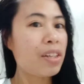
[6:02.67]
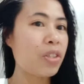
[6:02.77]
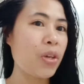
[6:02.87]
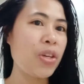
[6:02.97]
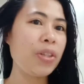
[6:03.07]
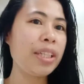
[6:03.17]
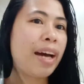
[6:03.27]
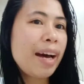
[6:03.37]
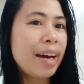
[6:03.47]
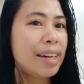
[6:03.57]
So yun
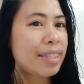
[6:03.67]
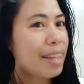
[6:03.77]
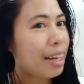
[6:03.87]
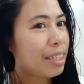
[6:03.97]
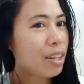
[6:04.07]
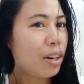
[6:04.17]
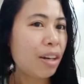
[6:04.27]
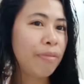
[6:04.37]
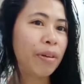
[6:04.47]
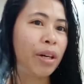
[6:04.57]
guys, that's
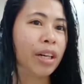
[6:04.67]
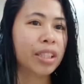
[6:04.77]
all for